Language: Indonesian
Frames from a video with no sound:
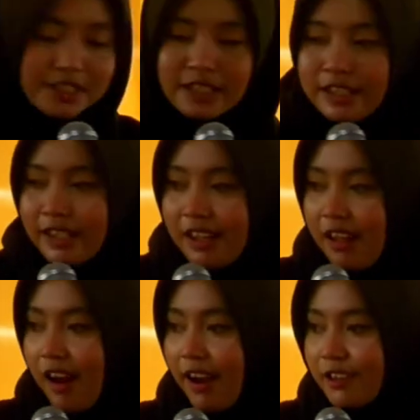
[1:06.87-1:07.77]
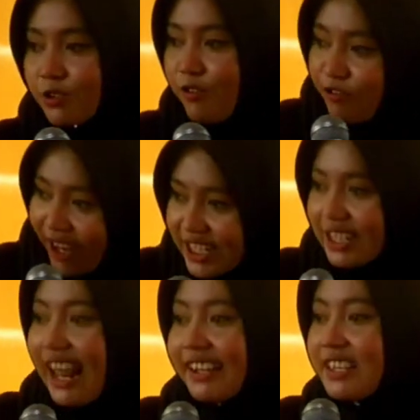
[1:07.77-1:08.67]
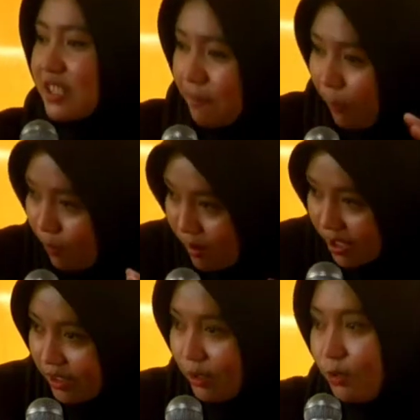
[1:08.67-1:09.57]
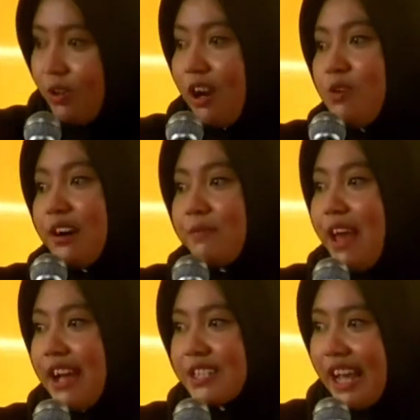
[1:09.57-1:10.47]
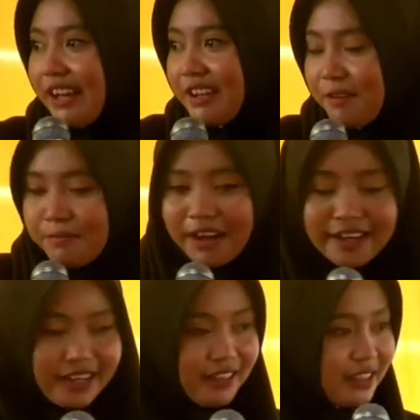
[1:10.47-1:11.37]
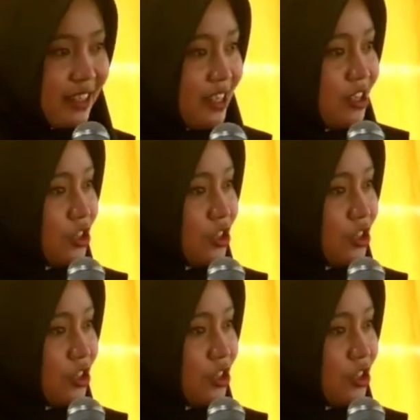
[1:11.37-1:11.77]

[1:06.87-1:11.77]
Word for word: di sini langsung fresh lagi 10 menit itu udah luar biasa makanya tadi